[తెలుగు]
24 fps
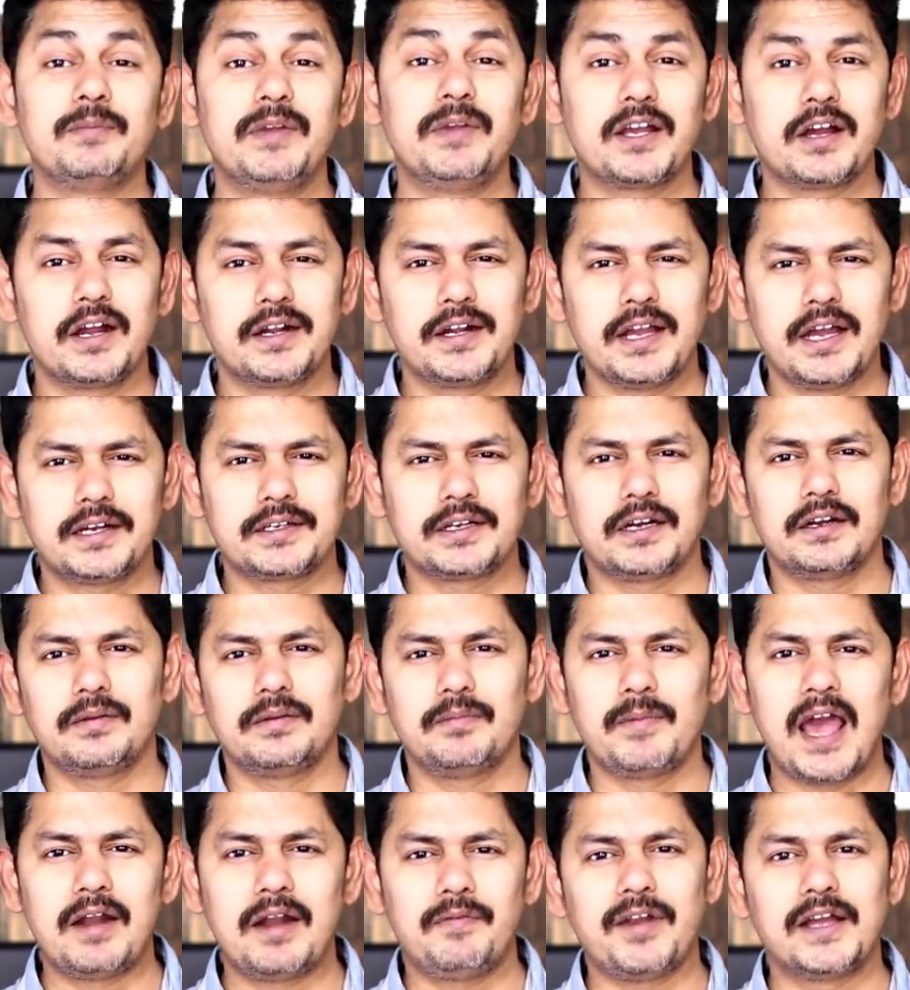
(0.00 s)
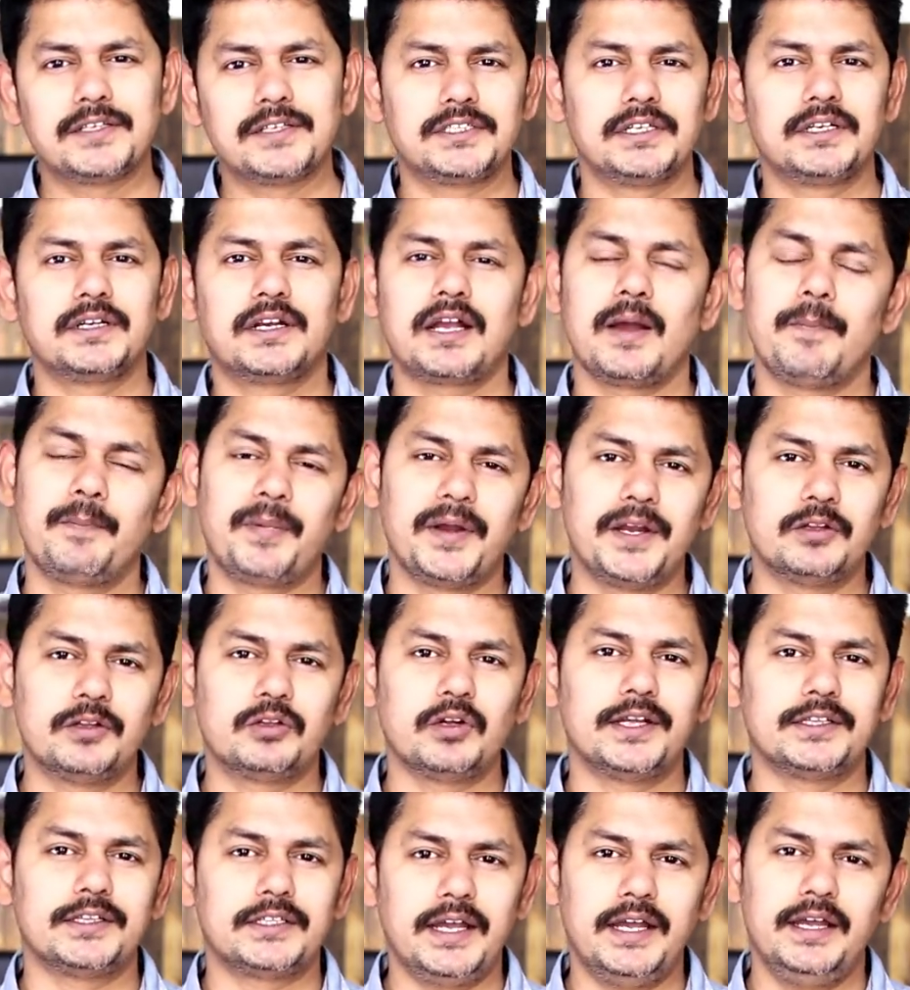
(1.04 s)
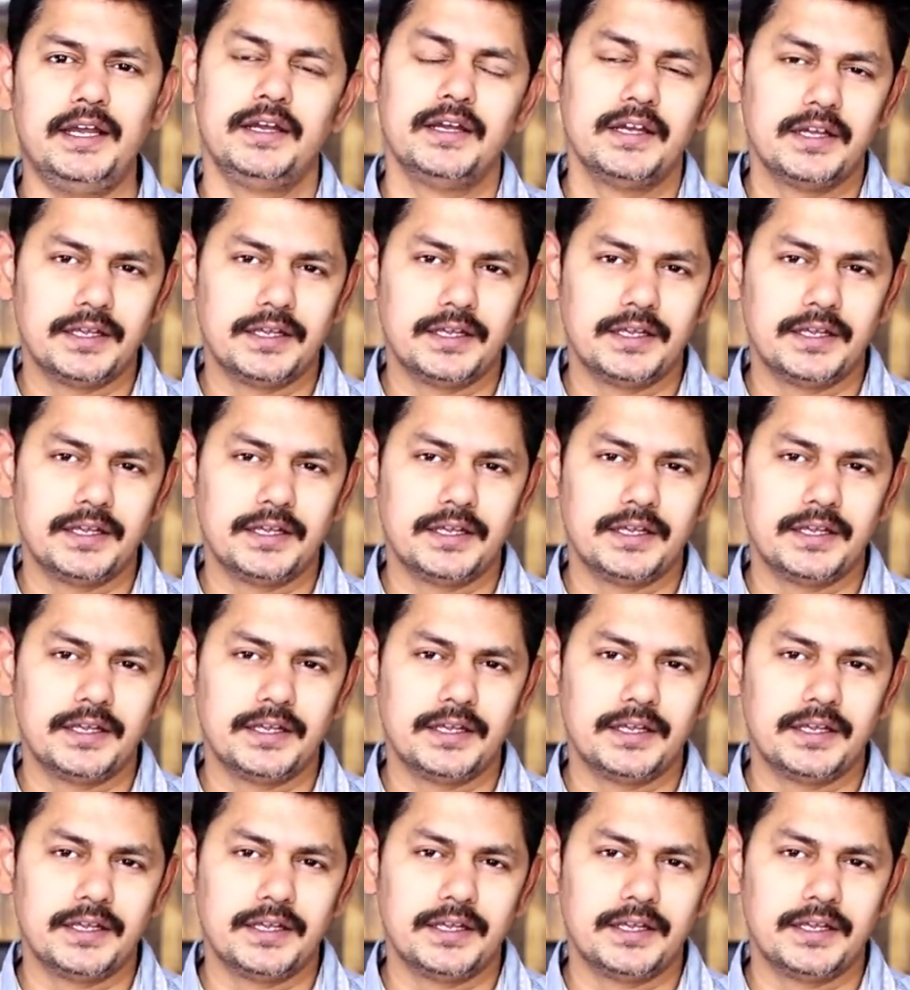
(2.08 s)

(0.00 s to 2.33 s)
సెమీ కండక్టర్ మ్యానుఫాక్చరింగ్ కంపెనీతో అయితే